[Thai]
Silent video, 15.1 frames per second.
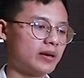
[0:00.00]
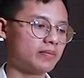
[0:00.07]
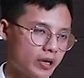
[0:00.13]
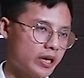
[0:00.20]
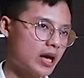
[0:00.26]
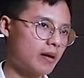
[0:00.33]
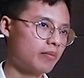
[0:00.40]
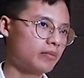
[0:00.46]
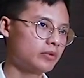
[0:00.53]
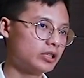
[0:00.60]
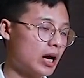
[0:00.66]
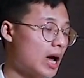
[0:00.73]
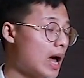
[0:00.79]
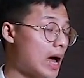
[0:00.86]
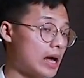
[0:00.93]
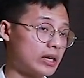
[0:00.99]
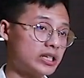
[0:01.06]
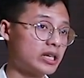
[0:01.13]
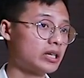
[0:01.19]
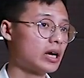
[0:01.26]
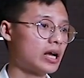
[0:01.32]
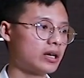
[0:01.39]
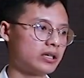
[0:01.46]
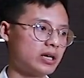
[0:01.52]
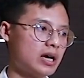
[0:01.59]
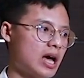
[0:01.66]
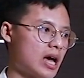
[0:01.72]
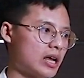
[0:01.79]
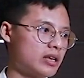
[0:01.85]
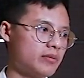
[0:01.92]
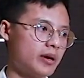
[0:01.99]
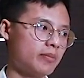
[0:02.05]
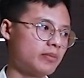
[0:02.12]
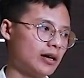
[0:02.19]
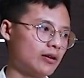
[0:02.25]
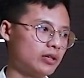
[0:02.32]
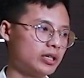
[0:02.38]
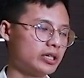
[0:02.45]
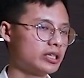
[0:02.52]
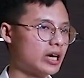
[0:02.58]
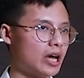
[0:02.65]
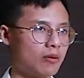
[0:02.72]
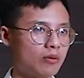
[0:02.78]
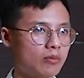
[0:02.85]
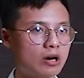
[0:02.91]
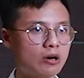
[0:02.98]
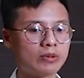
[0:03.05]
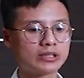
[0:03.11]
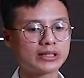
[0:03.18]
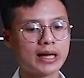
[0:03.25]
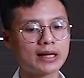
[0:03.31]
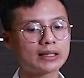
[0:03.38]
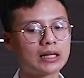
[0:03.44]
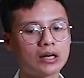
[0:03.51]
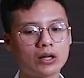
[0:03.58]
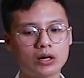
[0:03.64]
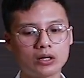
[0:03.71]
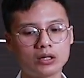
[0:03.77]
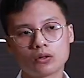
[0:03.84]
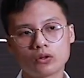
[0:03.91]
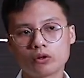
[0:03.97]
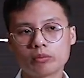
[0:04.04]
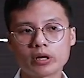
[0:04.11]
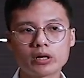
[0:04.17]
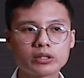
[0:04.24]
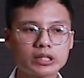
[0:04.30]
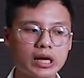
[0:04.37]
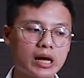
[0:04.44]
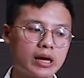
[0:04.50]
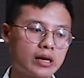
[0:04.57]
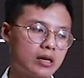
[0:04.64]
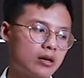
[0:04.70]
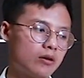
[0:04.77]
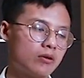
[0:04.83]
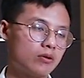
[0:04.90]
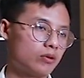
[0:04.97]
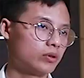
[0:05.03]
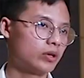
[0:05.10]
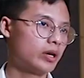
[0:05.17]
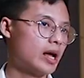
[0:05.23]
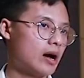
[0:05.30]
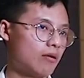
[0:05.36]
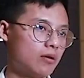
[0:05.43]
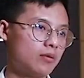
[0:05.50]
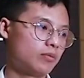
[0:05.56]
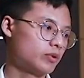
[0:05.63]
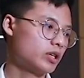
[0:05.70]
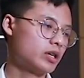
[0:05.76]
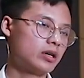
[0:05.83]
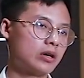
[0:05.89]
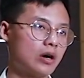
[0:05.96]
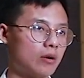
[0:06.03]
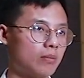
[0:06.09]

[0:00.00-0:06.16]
แบบพยายามเนื้อหาเช่นกันเนื้อหาที่แบบเขาเคยใช้ผมเอามาแซะตลอดคนไม่เข้าใจแล้วคนก็ด่าว่าผมกีก